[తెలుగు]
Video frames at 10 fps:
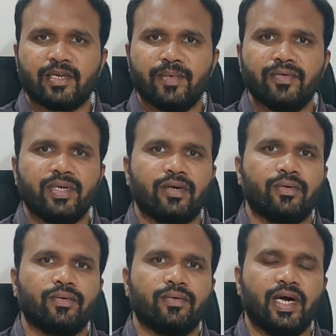మాత్రమే ఉన్నారు
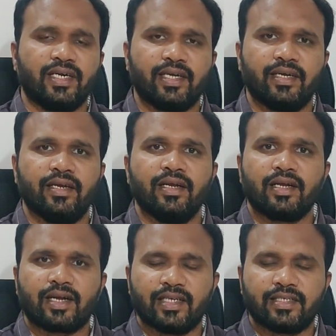అంటే
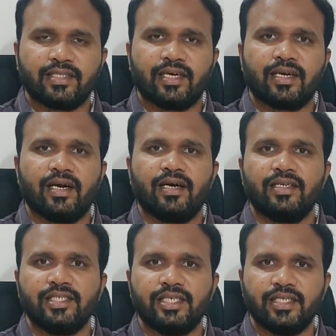ఖచ్చితంగా
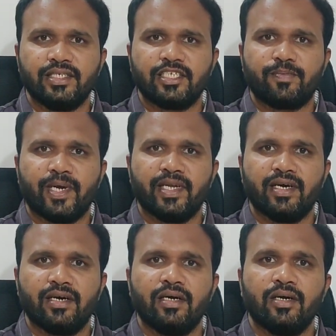జడ్జెస్ పైన
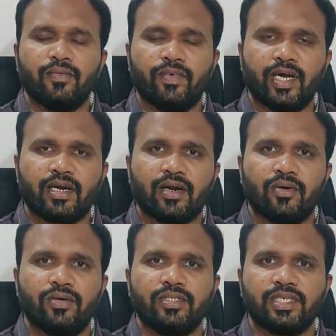వర్క్
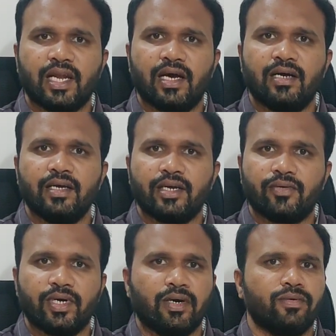లోడ్ చాలా
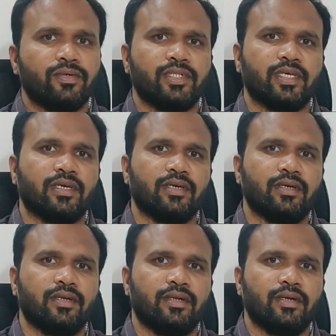ఎక్కువగా ఉంటుంది
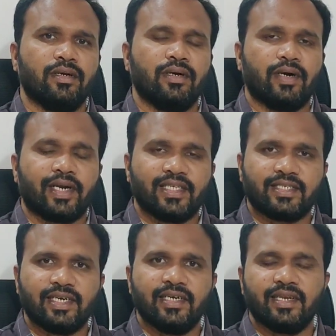
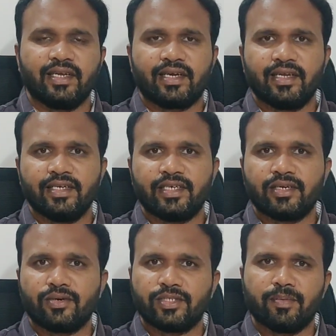రెస్ట్ అండ్ రిక్రియేషన్
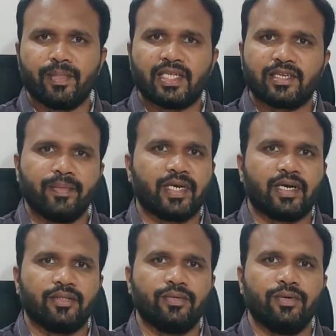కోసం మాత్రమే
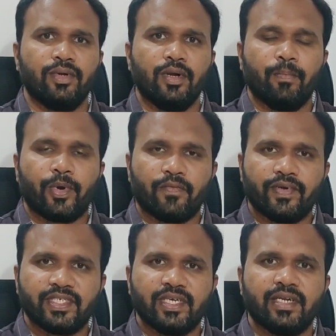కాదు
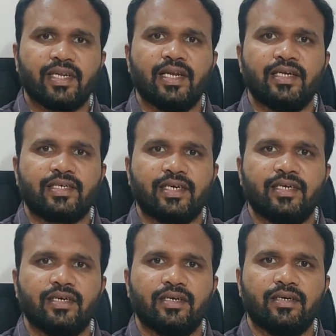ప్రొఫెషన్ రిలేటెడ్
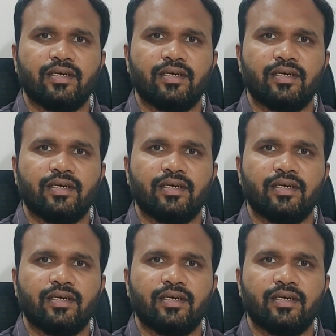